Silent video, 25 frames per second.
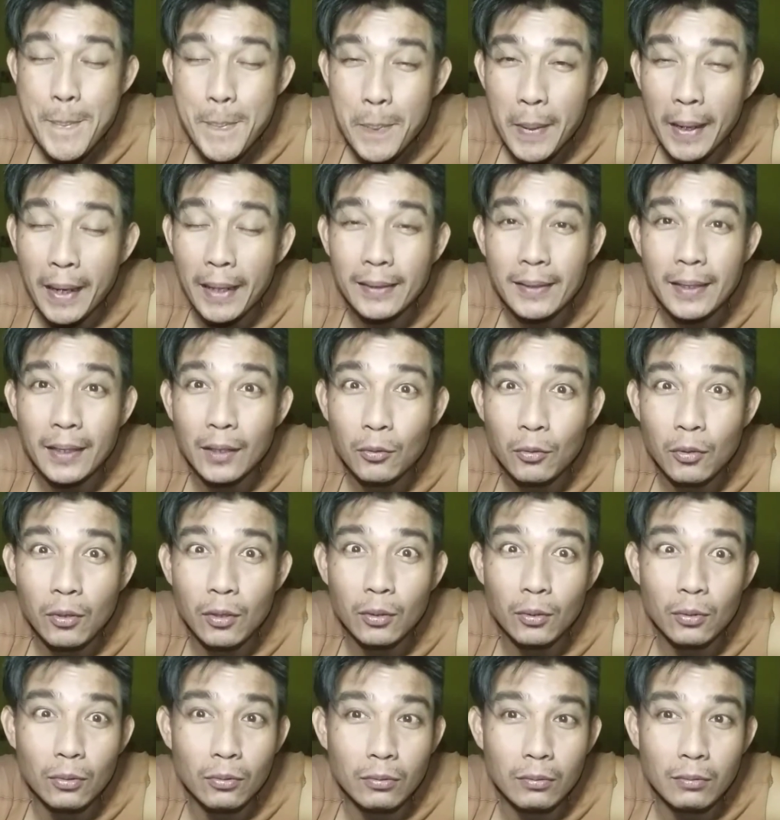
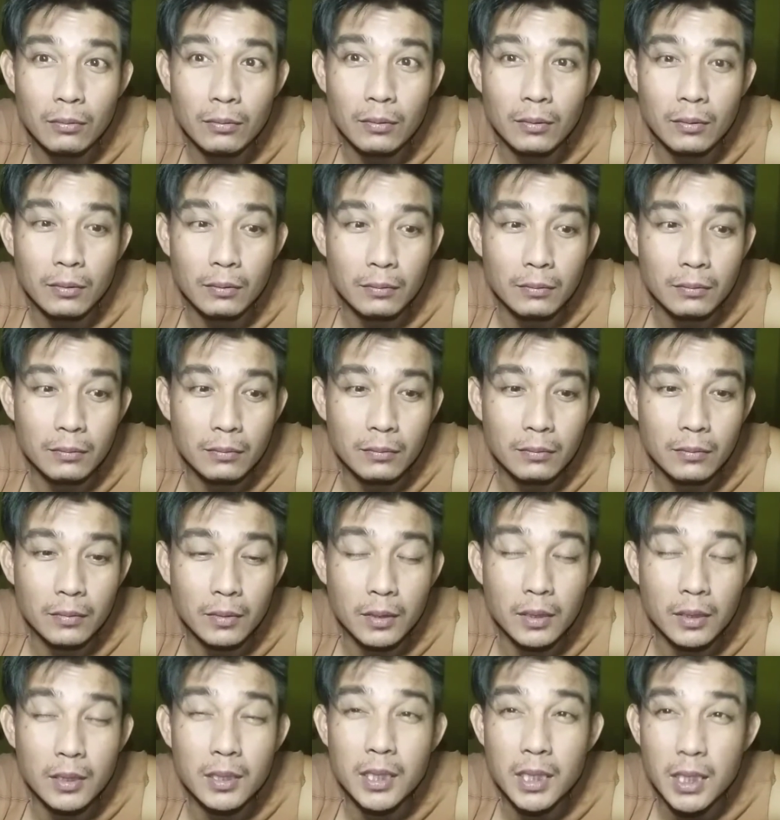perasaanku itu
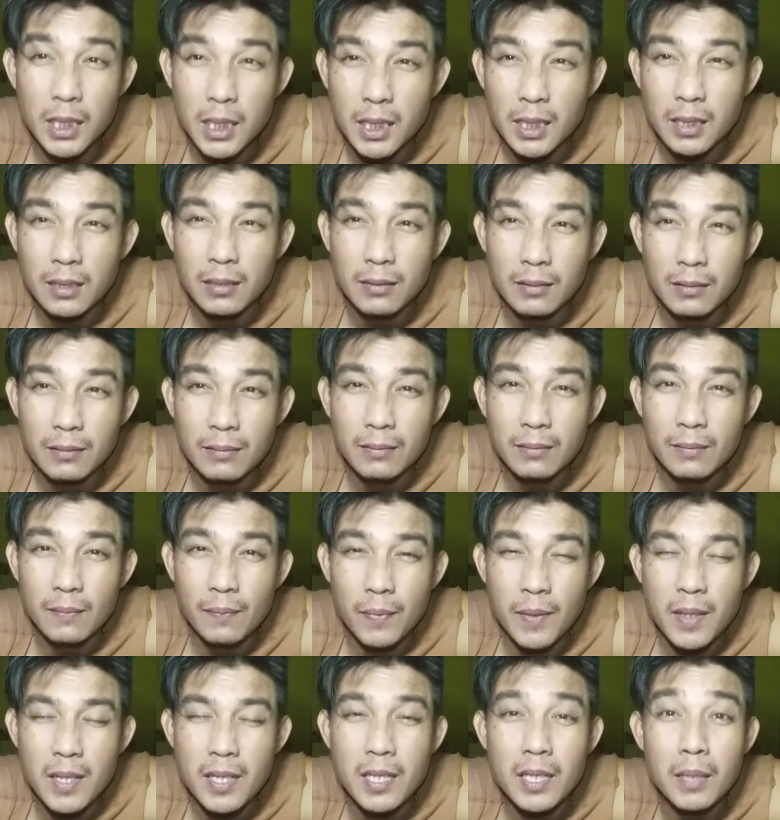nyesek
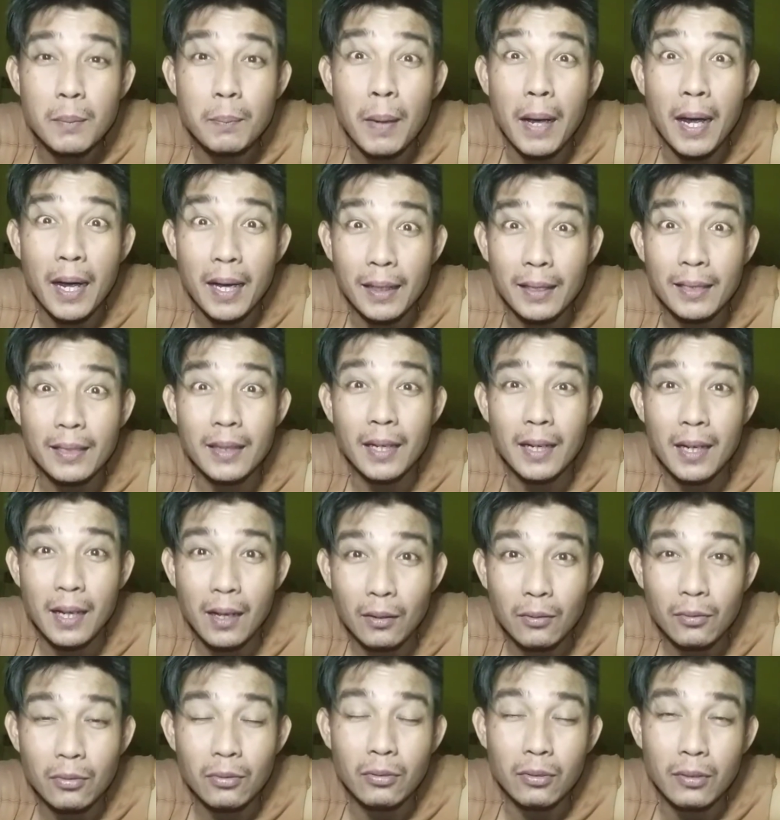nyesek banget
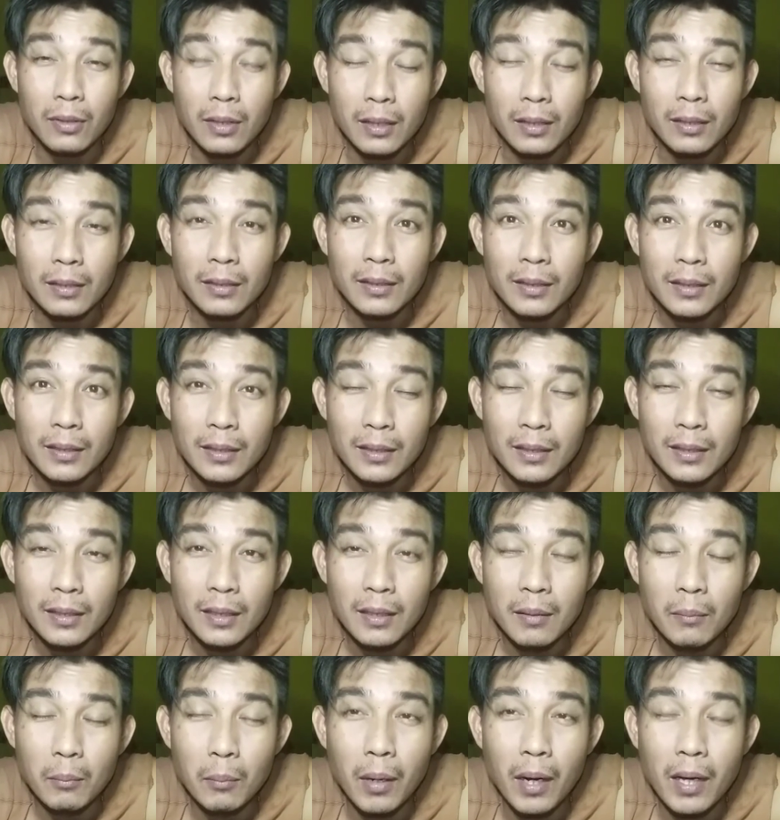aku lo geng
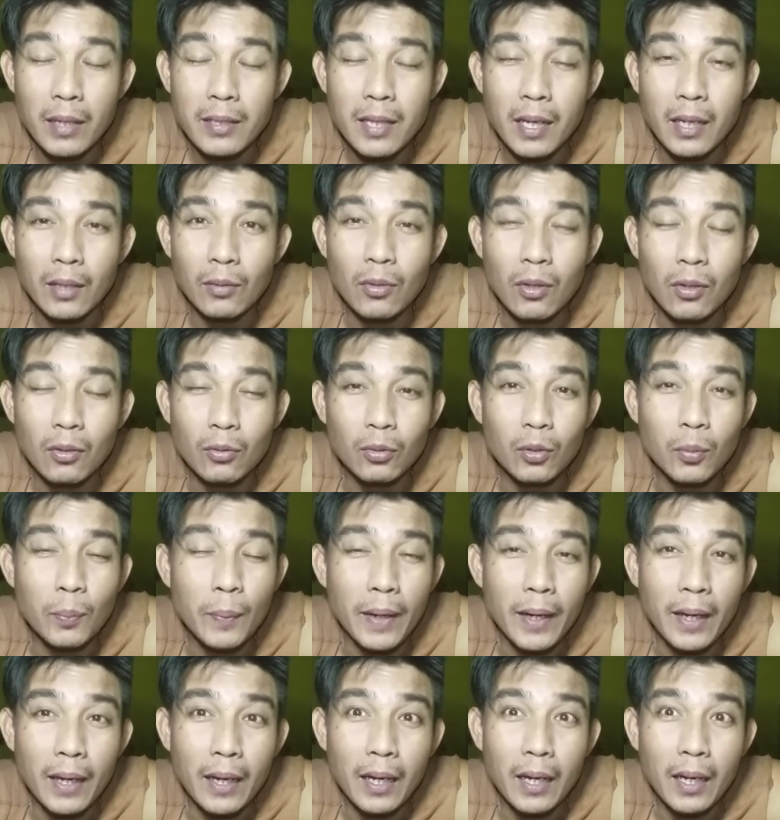perasaan itu aku tuh
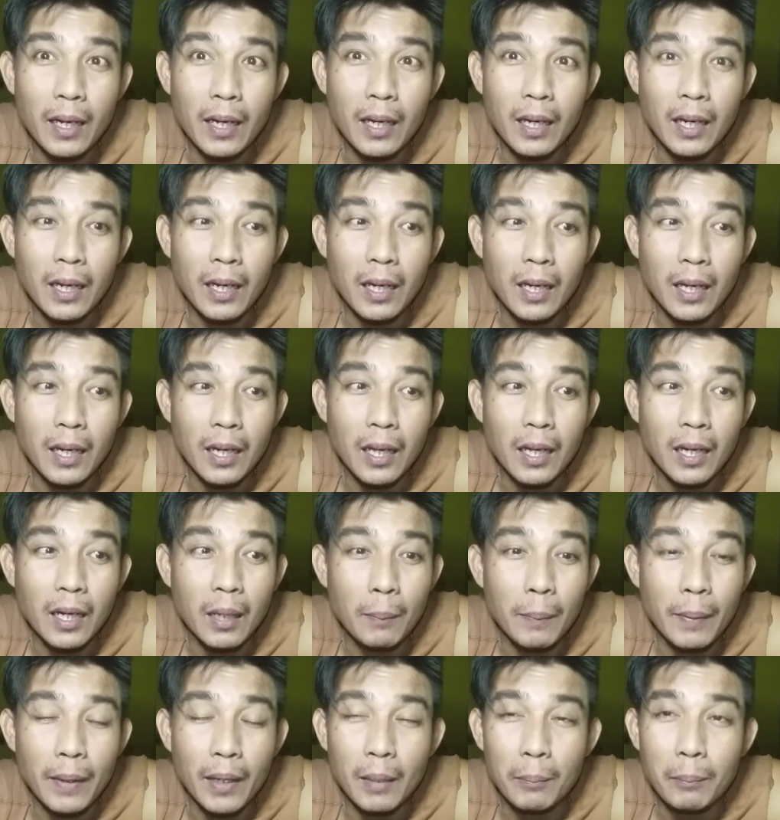pengen
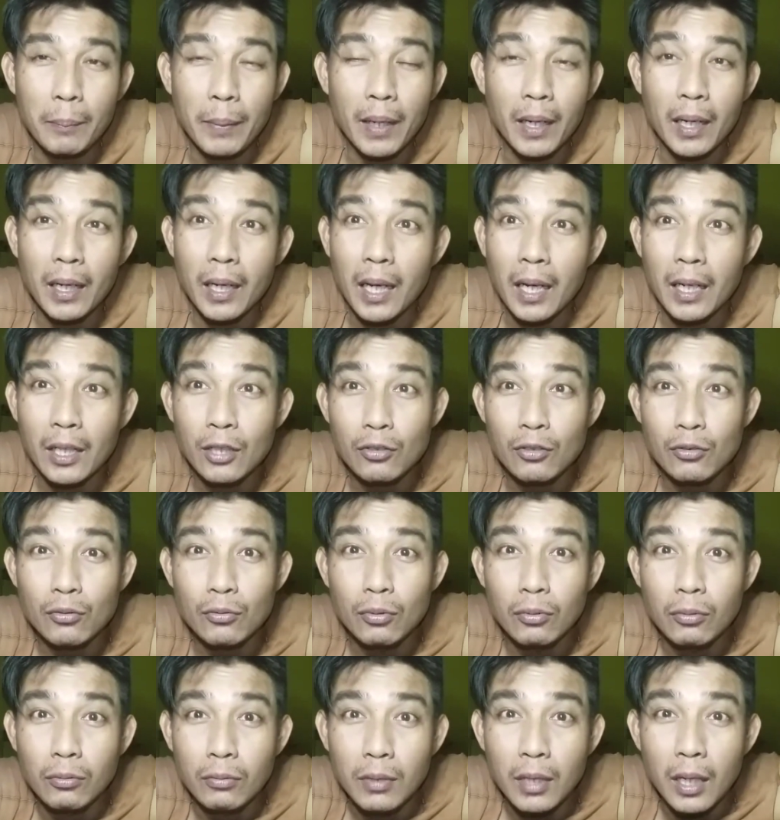ada pengen pengen nangis
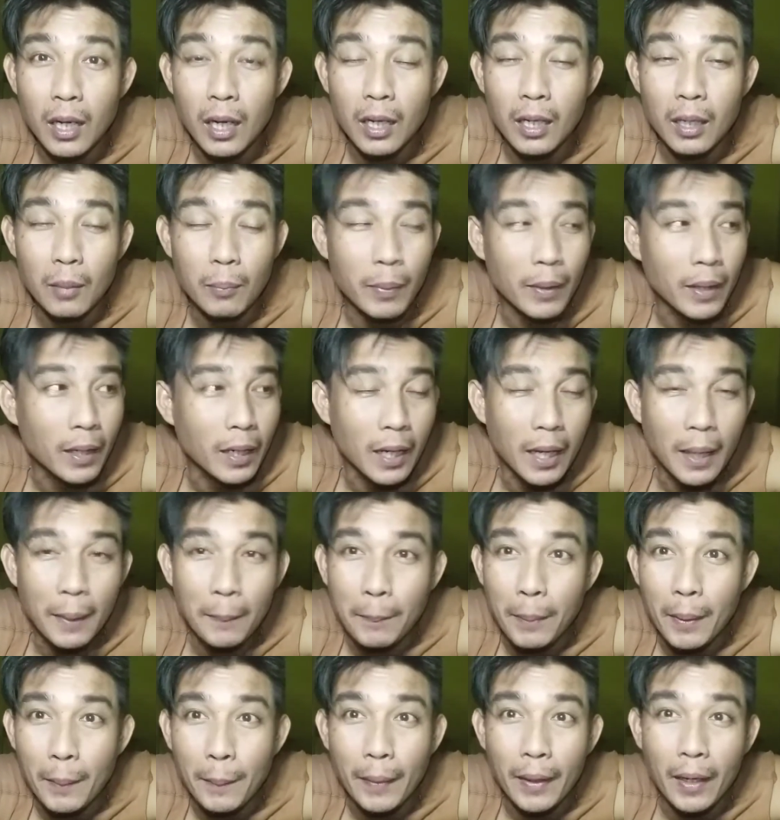juga ada pengen
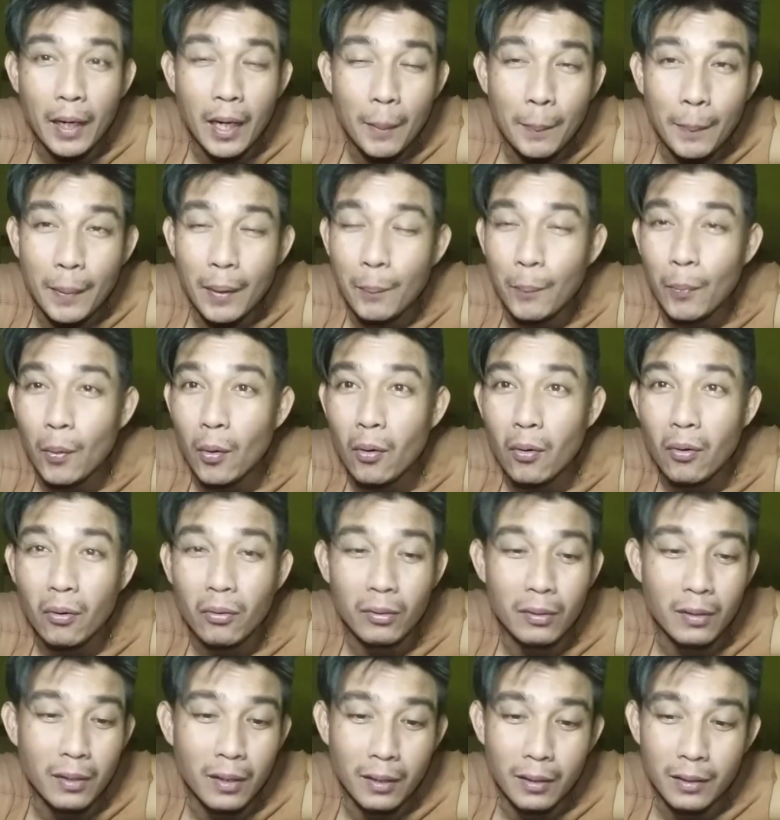apa pengen apa
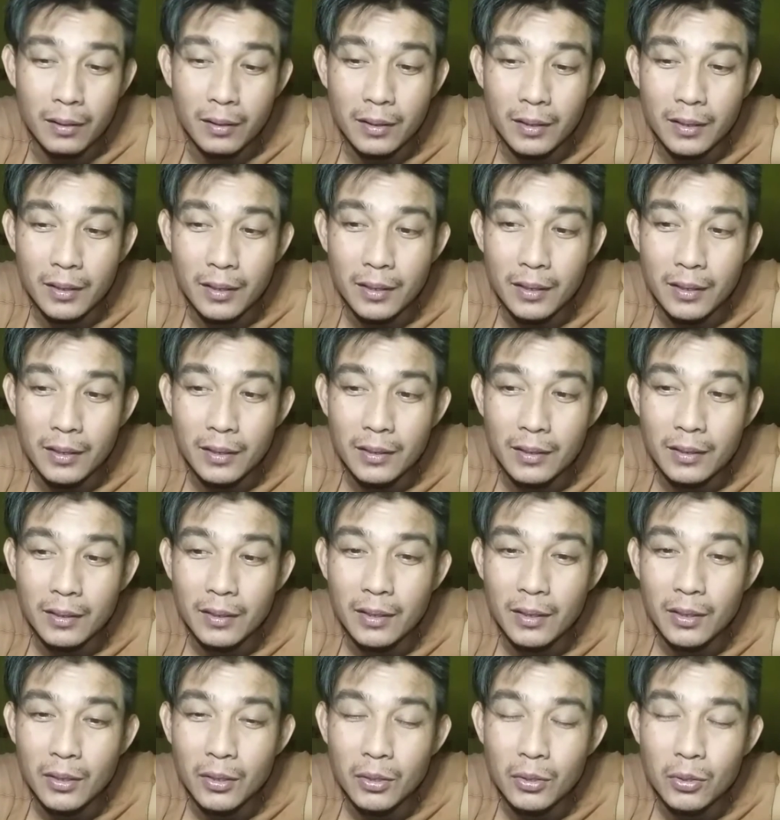pokoknya
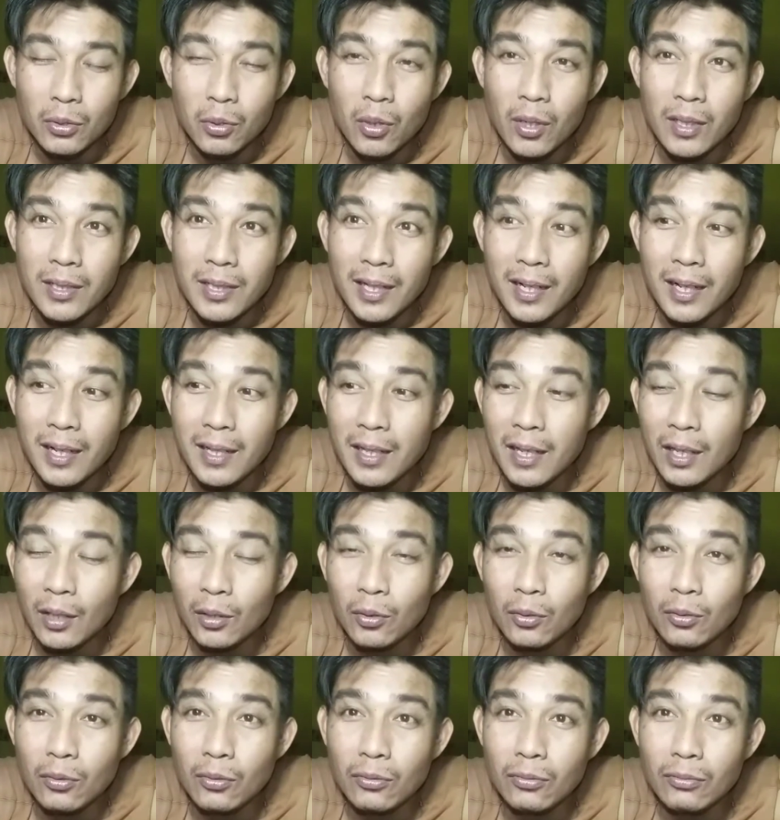suasananya
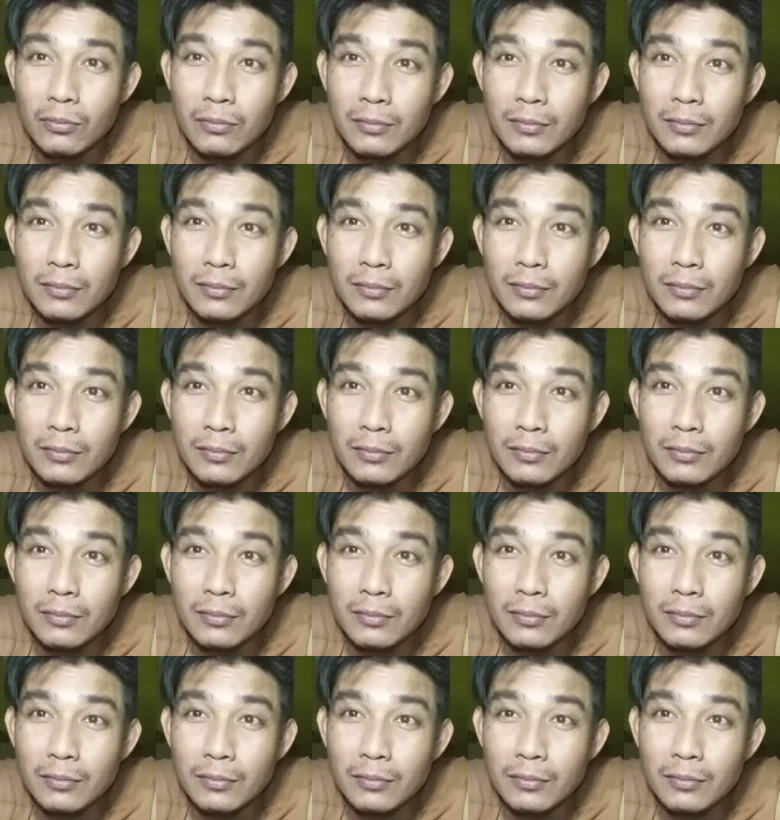itu